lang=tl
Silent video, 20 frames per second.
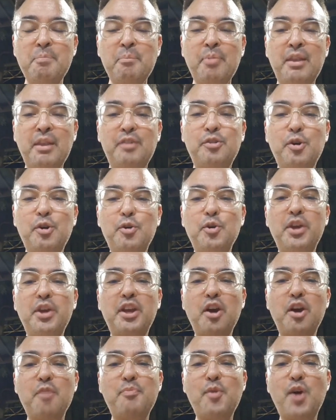So kung
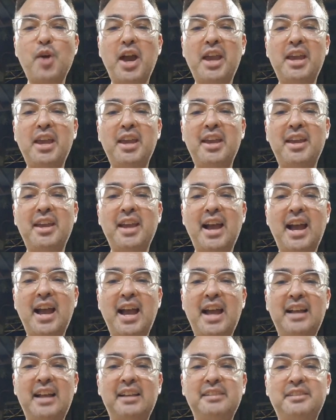ikaw po ay
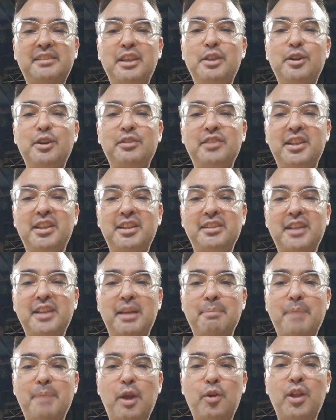uh, senior
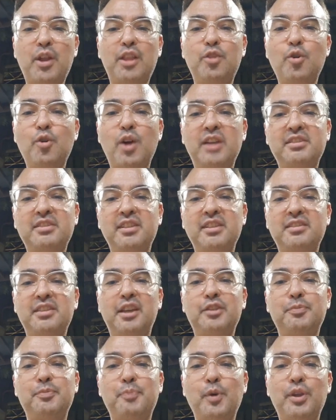citizen, pero nandun ka sa
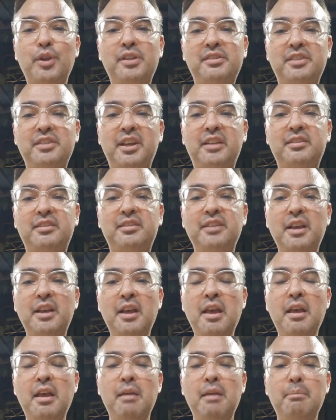
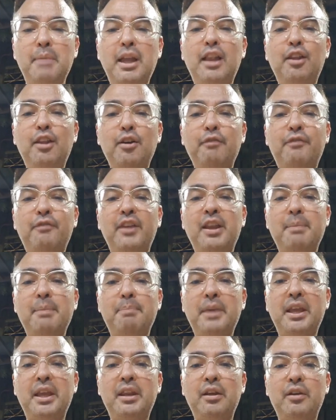6.6 million
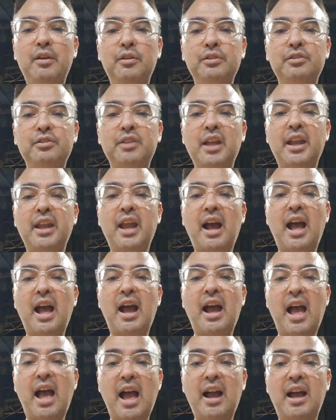Filipinos na
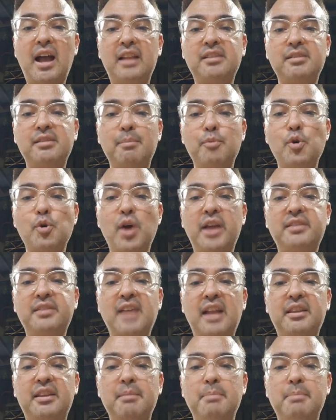nakakaangat sa buhay
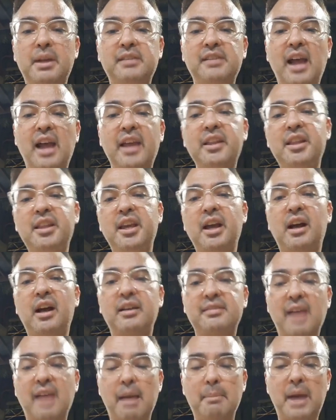sa ating bansa, hindi ka
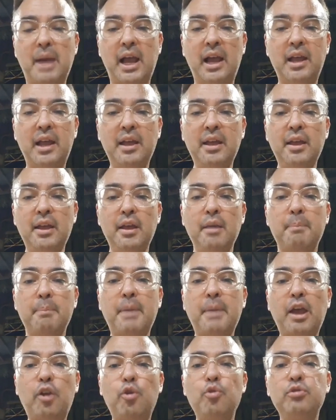kasama.
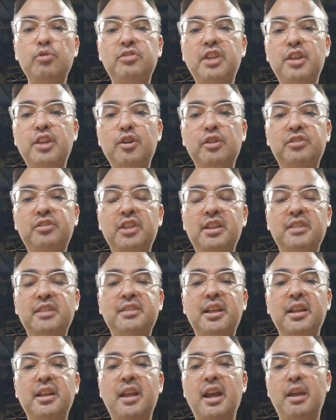Pero kung senior
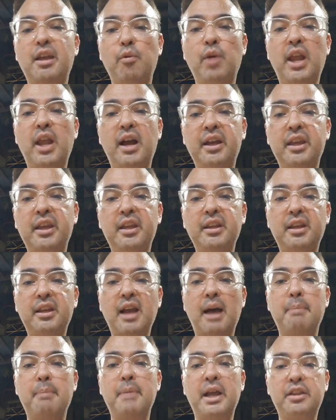citizen ka na walang
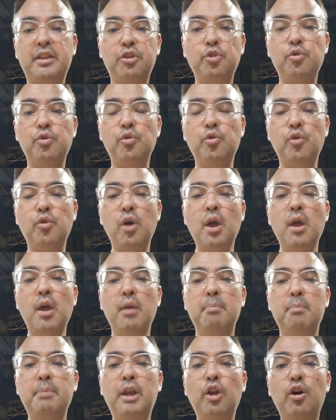income at you
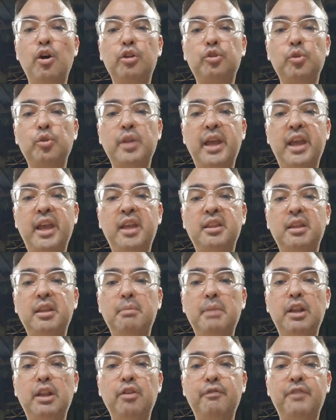belong to the 18
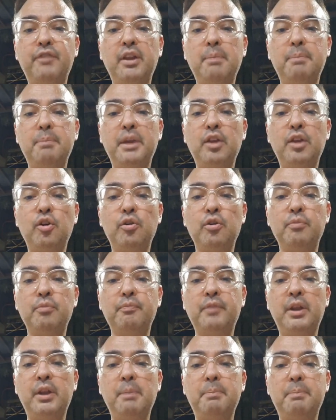million Filipino
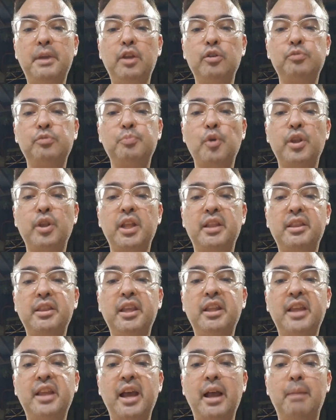Filipinos po that
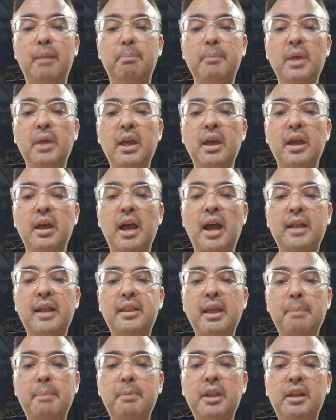need help, uh,
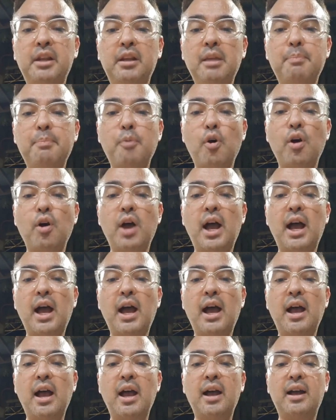definitely po
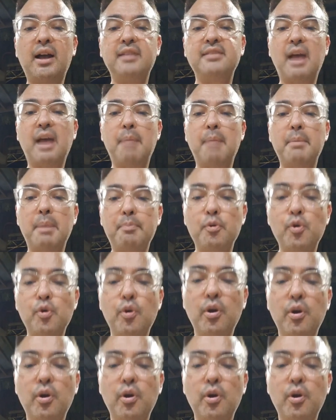uh, kasama po